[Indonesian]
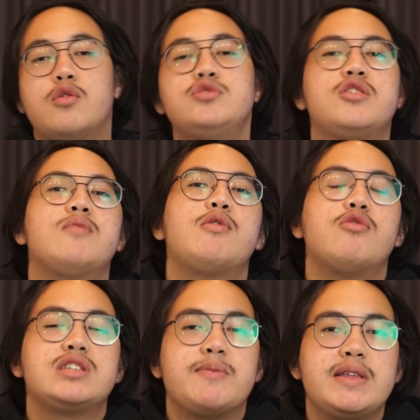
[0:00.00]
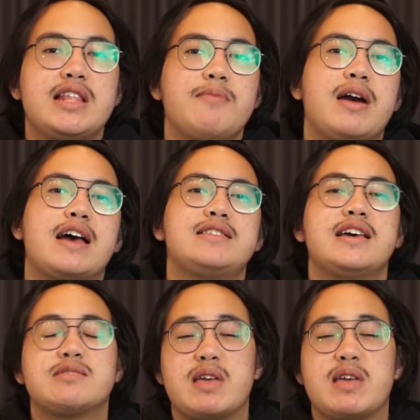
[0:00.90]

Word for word: Gue juga mau ngucapin terima kasih yang